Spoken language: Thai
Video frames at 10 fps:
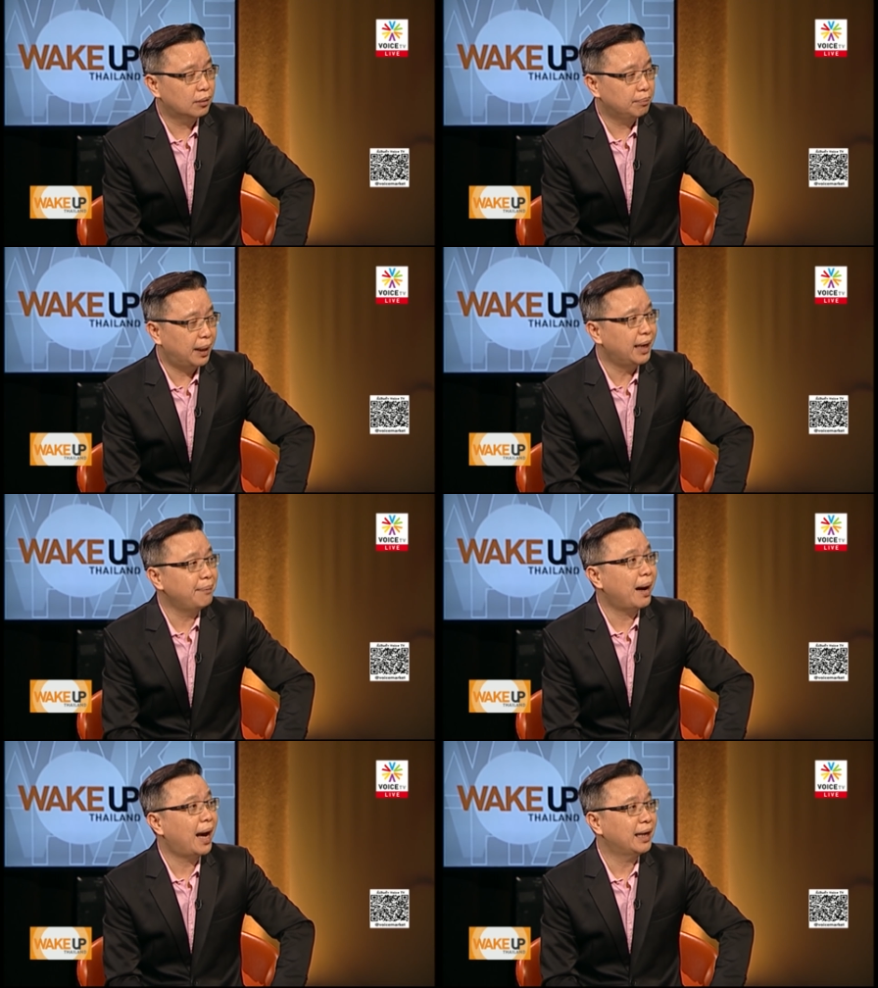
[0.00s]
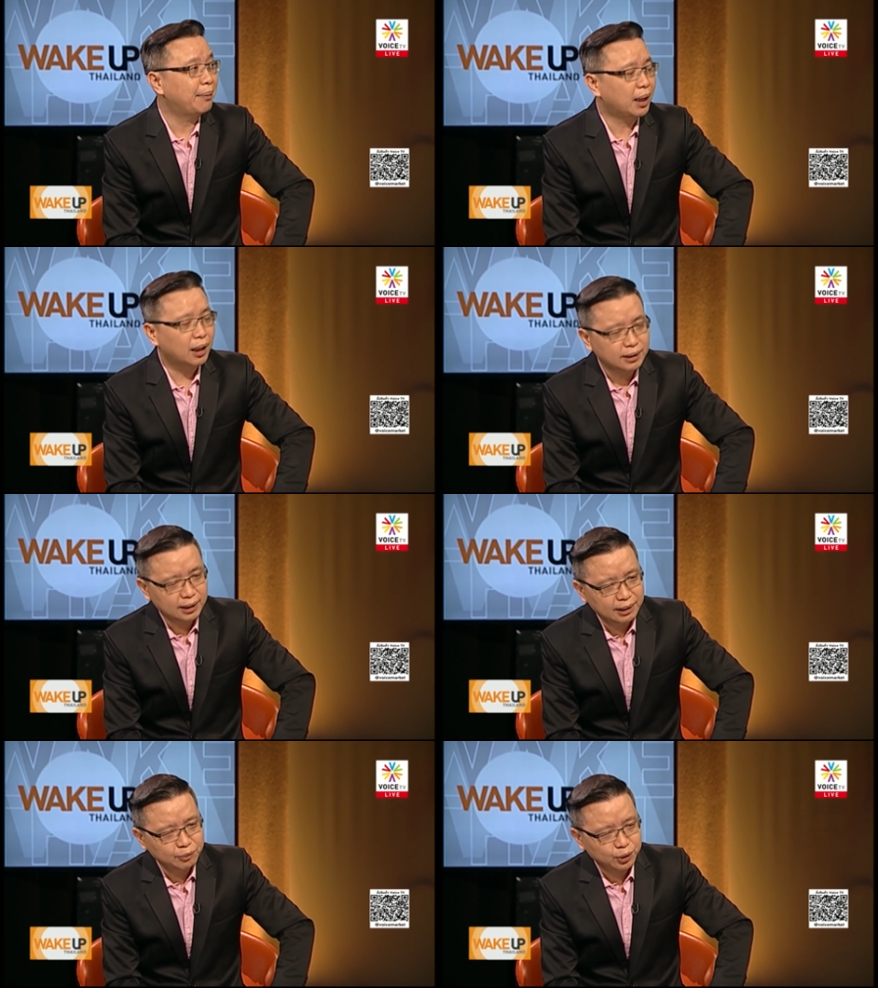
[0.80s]
ไบเดนมาเนี่ยมันก็จะ
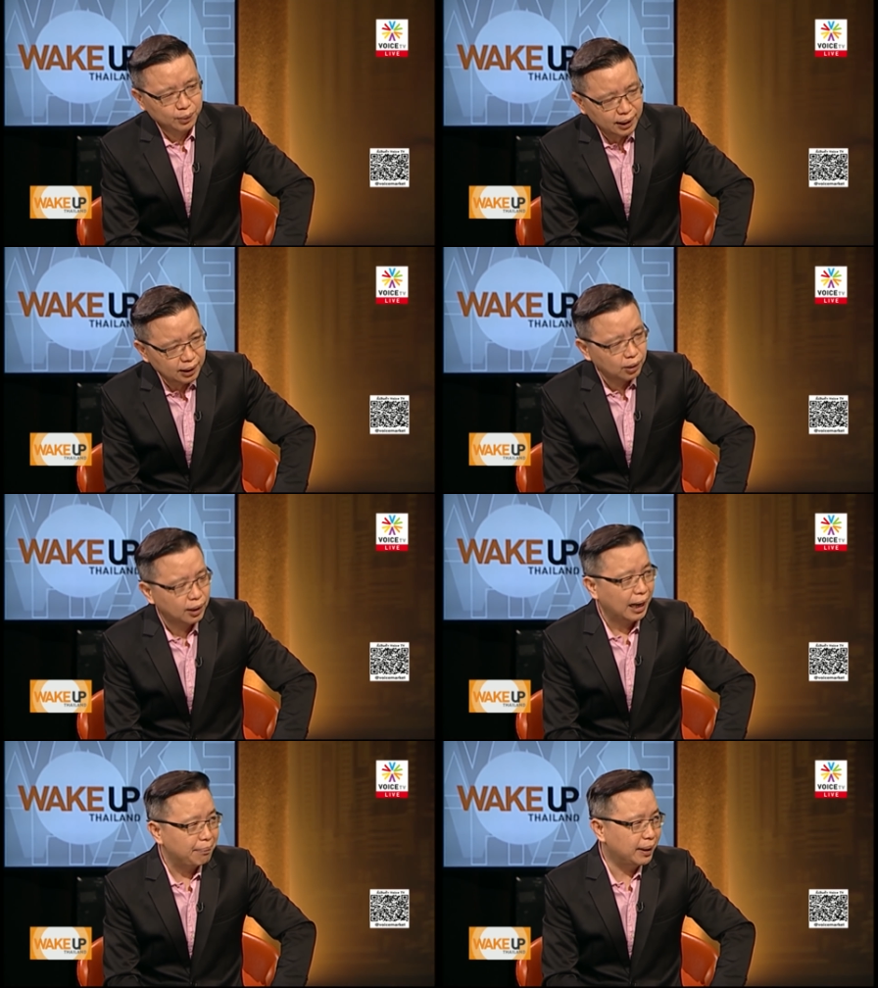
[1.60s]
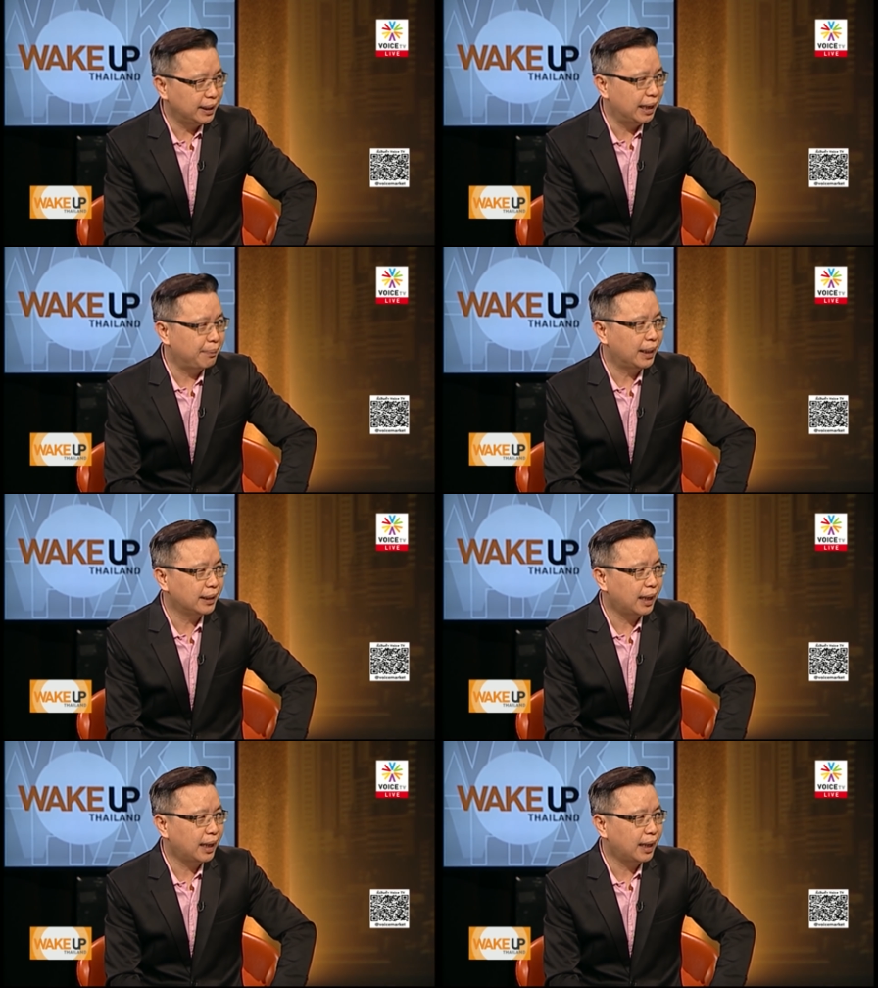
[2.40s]
เริ่มรู้สึกว่า เออ กลับมาเอียงไป